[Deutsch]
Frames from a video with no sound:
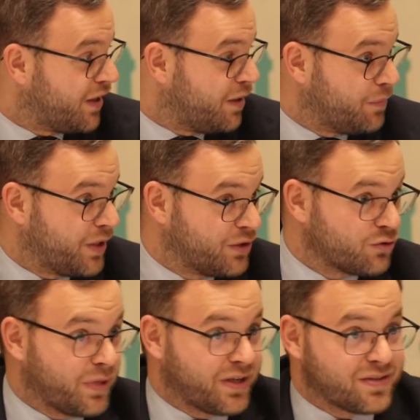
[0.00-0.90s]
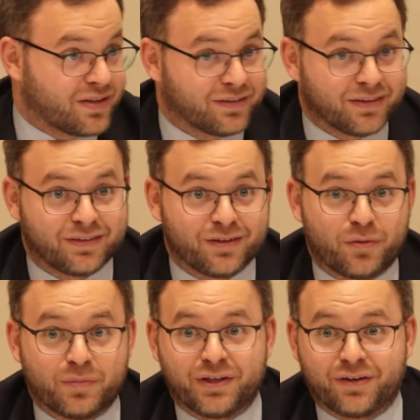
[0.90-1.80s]
müssen, einfach weil sie
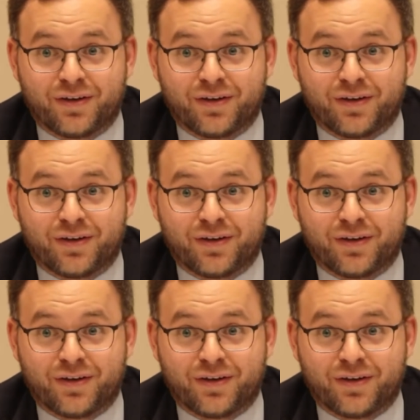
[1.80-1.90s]
an die,